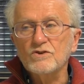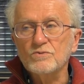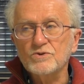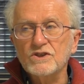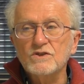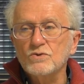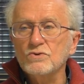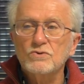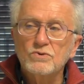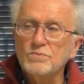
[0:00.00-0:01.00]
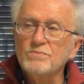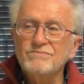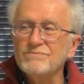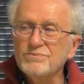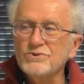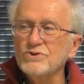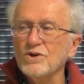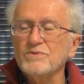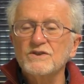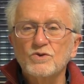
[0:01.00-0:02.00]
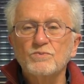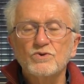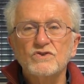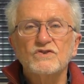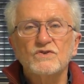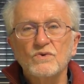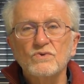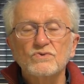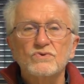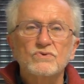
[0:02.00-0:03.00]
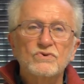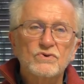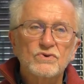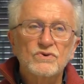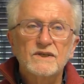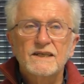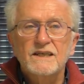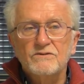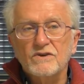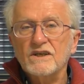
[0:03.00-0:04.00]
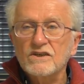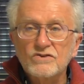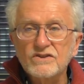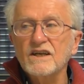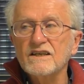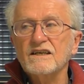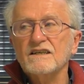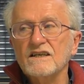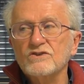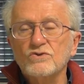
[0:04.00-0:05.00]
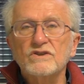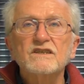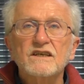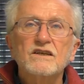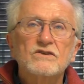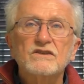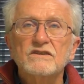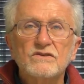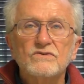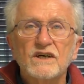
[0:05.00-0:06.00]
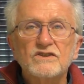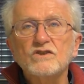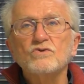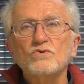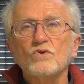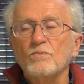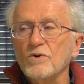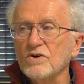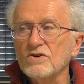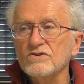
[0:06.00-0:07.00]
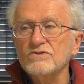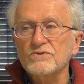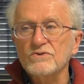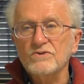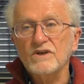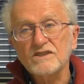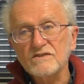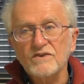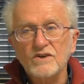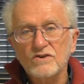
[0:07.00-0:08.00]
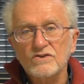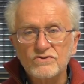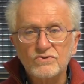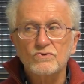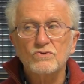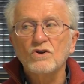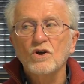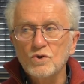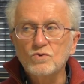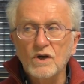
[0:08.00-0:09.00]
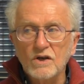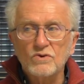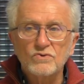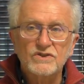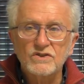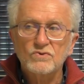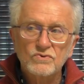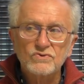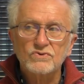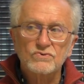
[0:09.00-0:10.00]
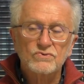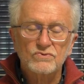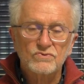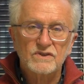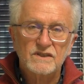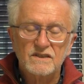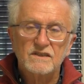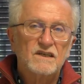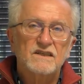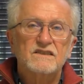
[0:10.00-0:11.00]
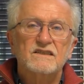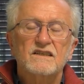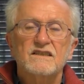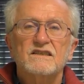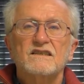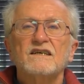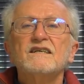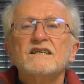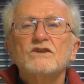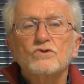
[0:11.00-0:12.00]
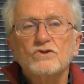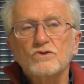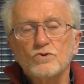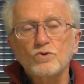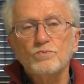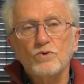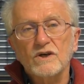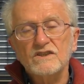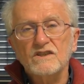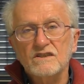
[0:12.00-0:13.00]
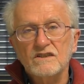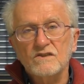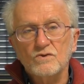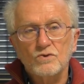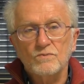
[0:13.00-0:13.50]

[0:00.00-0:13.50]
l'objet de plusieurs prises de position sur euh, voilà, quand quelqu'un est harcelé, quelle, attitude on prend, euh, l'indifférence, euh, ou alors on dénonce, etc., etc., etc. Donc deux points qui étaient